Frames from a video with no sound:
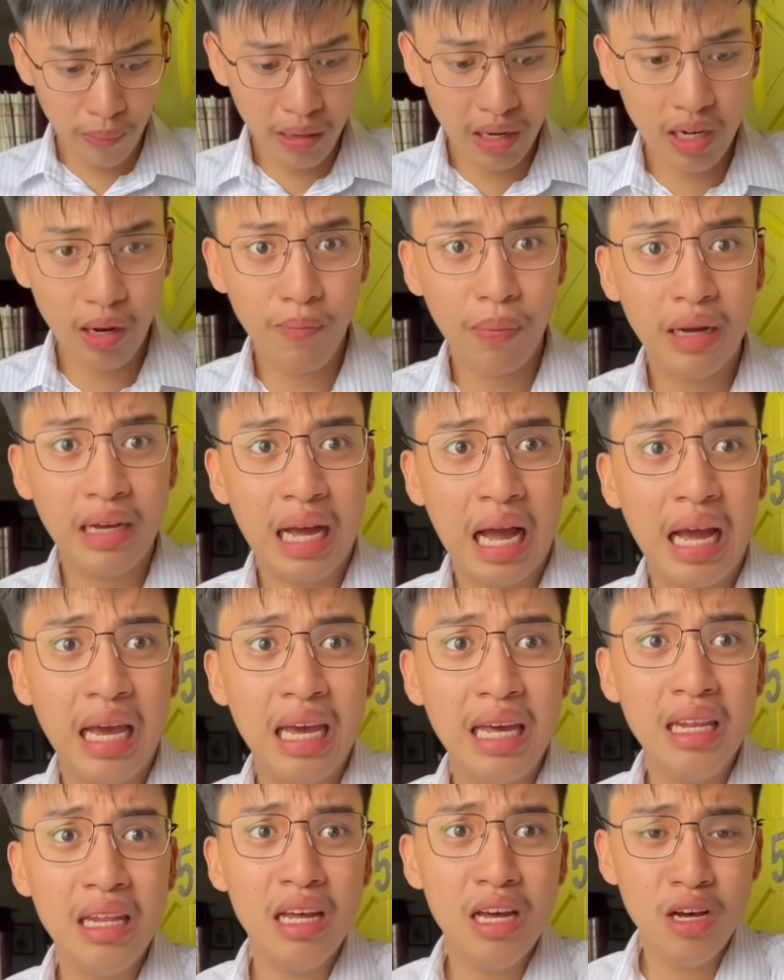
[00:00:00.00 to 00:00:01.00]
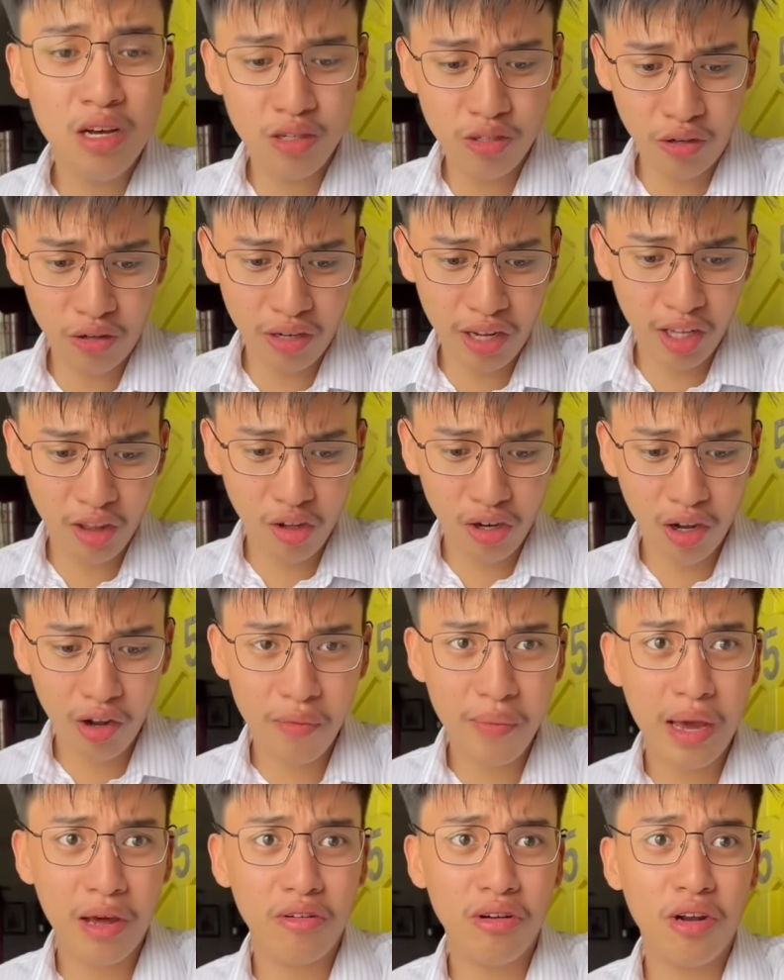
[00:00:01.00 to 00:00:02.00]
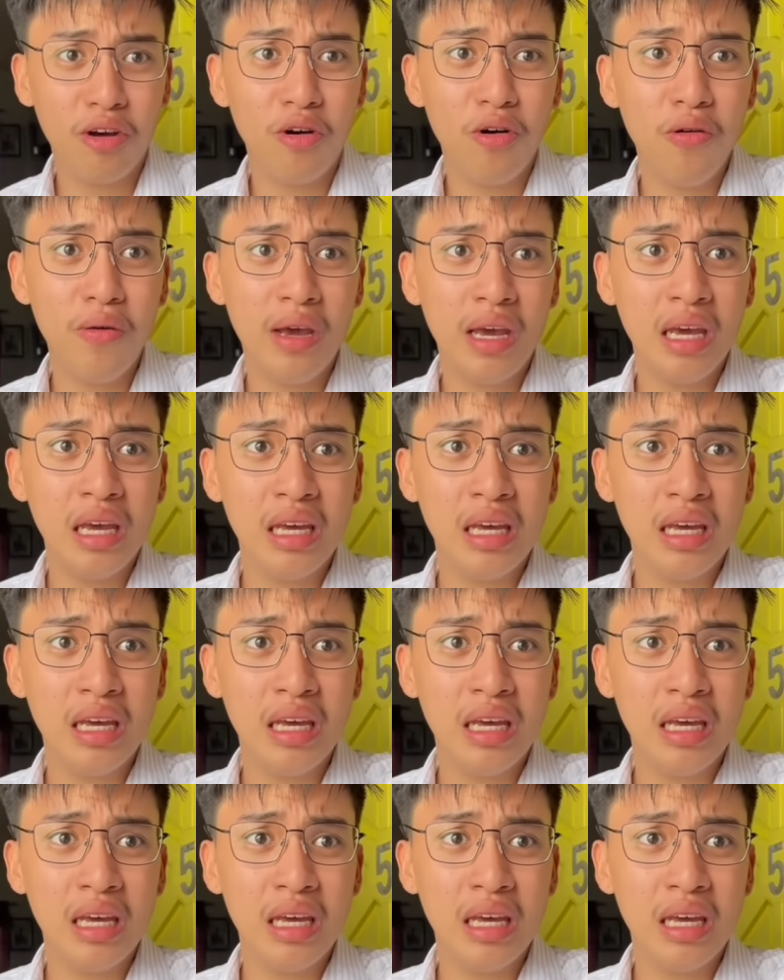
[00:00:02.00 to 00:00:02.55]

ng pagkain. Sorry, ito lang yung meron ako eh.